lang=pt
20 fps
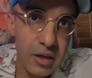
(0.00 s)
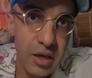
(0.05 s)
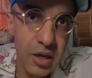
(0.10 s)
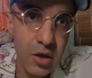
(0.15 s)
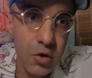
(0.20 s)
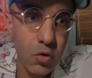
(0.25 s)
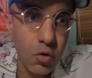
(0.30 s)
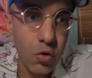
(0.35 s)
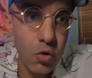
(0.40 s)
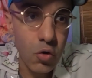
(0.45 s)

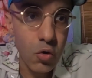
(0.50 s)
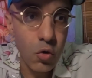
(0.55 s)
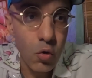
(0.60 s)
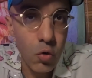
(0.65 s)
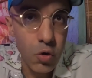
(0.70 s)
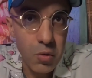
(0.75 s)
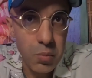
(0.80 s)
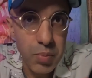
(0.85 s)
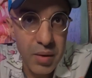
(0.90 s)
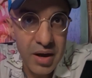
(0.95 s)
que o
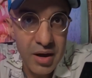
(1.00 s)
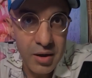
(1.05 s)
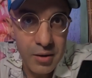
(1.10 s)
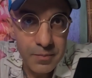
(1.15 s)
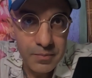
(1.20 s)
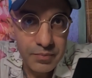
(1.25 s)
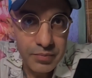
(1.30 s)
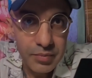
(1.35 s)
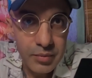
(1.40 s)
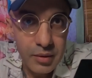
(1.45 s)
Urban
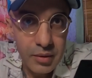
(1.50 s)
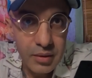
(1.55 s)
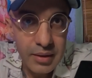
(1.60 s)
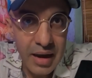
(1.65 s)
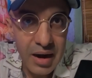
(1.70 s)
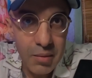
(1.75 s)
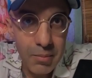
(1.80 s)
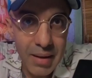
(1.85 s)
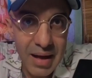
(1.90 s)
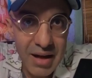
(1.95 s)

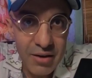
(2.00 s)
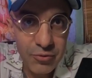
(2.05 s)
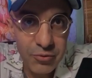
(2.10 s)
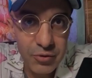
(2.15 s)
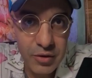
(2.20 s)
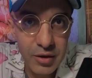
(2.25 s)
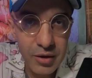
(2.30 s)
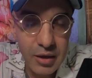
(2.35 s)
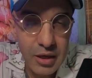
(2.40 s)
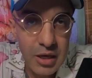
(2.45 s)

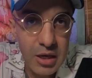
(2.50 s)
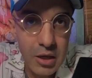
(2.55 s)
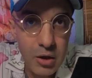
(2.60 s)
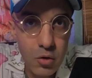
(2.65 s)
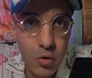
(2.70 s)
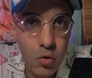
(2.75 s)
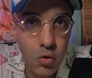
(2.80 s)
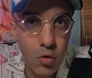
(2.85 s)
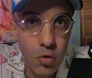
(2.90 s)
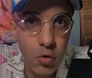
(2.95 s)
Darmaf
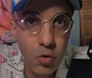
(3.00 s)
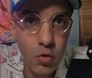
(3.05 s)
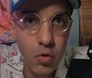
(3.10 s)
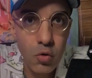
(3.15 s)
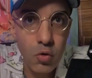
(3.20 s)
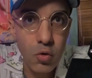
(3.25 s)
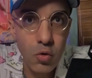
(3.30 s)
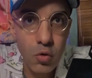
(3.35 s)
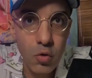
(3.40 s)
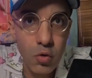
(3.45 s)
e
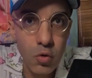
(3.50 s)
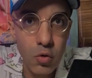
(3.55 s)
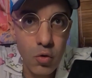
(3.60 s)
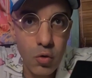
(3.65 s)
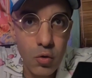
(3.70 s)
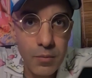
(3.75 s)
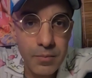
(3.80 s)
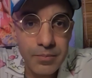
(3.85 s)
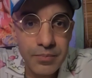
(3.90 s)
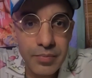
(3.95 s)

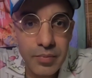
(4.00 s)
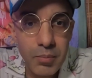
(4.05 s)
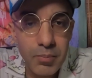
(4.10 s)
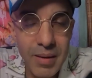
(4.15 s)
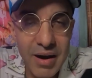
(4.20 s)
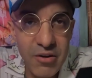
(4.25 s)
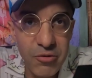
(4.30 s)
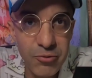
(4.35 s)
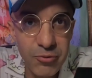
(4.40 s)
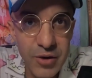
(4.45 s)
o
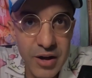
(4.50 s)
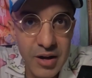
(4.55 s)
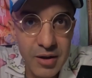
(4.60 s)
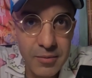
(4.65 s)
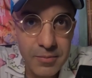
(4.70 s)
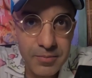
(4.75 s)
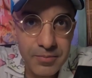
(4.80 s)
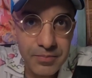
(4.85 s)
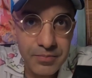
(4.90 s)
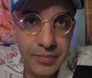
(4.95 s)

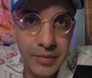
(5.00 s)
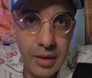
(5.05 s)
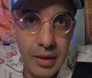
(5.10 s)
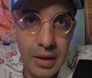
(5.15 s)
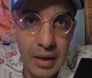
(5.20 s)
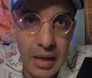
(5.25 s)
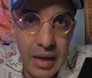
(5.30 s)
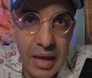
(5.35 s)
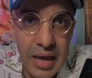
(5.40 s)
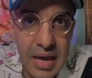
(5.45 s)
Parfum,
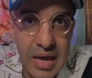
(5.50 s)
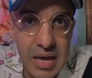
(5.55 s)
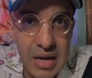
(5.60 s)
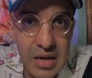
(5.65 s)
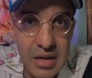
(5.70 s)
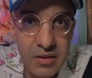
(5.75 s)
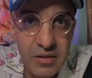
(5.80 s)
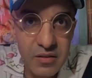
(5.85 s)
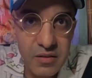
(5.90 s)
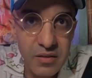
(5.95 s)

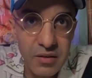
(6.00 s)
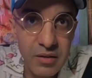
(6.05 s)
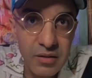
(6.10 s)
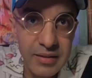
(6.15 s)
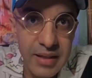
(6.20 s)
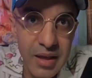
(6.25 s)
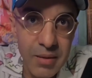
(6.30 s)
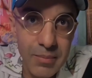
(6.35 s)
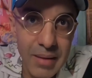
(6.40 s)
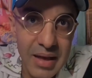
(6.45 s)
eles
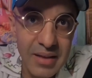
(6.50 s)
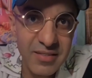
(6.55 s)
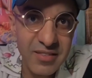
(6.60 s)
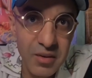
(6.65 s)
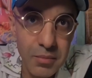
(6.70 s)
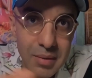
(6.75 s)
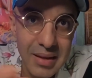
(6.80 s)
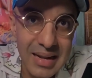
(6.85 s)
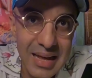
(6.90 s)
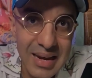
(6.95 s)
têm mais
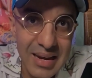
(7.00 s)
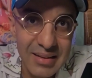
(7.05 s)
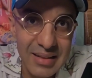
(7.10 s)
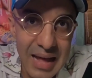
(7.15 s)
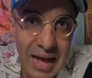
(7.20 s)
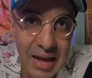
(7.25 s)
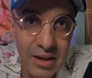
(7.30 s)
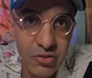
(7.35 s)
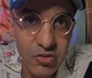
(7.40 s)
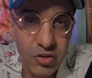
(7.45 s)

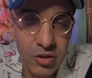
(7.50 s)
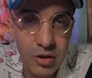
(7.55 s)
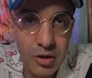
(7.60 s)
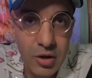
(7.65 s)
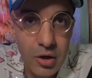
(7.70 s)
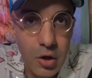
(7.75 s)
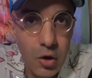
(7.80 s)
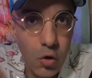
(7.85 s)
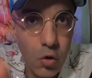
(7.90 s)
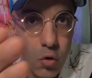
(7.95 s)
similaridade
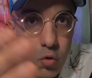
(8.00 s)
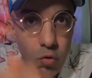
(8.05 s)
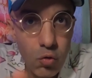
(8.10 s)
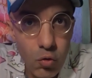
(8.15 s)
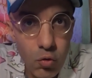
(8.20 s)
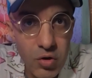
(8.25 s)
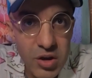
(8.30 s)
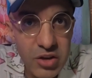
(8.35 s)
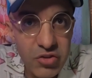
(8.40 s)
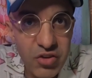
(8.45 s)
com o
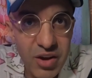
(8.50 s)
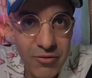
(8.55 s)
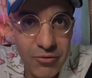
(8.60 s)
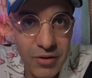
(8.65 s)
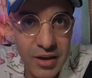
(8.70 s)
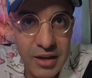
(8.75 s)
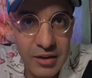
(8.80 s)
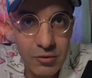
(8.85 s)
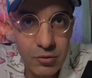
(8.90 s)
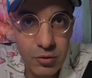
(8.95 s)
Creed
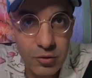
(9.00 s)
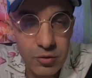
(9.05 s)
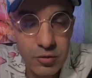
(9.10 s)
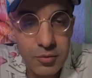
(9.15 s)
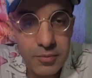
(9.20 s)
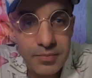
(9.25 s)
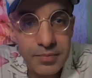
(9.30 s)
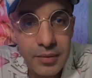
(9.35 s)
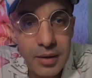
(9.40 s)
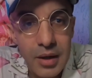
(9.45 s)

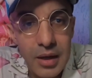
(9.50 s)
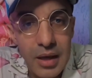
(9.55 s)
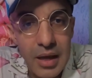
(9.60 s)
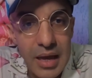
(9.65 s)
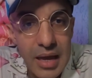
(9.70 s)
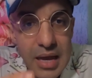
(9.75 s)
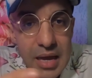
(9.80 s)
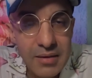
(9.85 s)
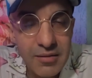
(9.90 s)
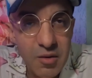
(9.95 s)
Aventus.
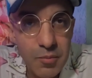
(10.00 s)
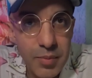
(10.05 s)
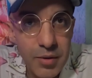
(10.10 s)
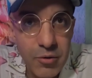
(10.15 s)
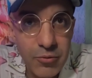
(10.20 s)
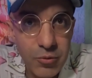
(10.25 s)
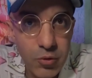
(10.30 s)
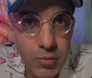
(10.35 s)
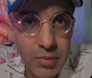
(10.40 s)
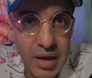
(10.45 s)
Esse
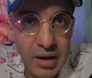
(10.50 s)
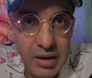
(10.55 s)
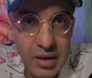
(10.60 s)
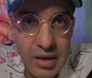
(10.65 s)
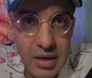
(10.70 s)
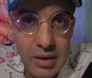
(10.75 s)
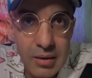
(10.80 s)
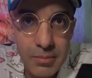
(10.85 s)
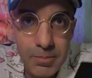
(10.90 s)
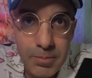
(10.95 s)
perfume
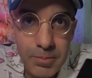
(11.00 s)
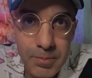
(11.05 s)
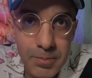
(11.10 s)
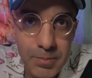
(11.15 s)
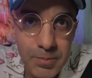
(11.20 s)
aqui,